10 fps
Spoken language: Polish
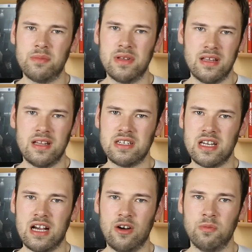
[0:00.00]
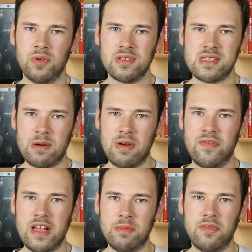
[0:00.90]
Nie będę narzekał, bo cały
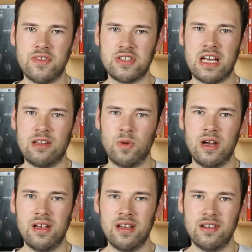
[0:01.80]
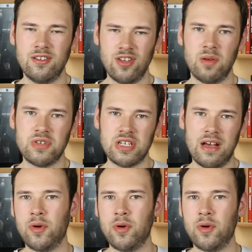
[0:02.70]
film wyszedł dobrze.